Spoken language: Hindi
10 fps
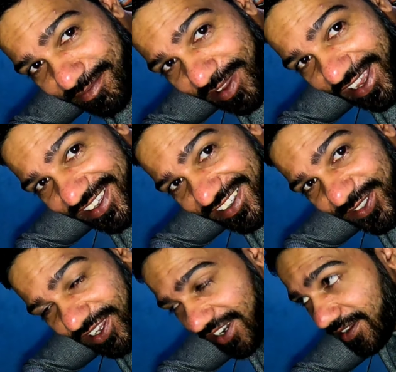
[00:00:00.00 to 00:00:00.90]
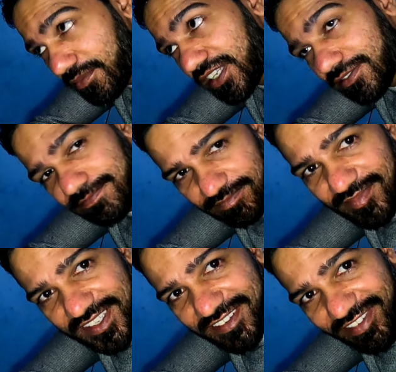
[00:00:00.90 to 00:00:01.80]
यार मैगी जो है ना मतलब
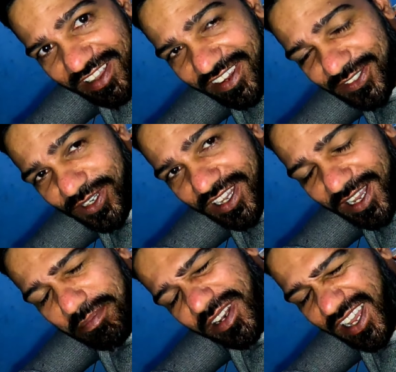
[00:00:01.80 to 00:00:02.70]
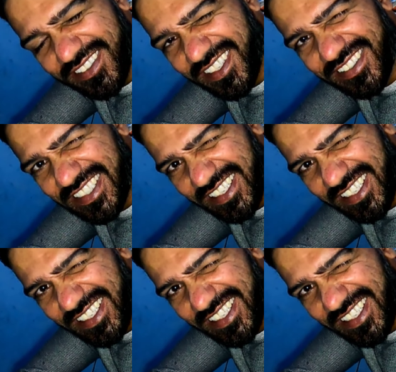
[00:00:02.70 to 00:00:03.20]
वाई वाई जो है अपने हाथ की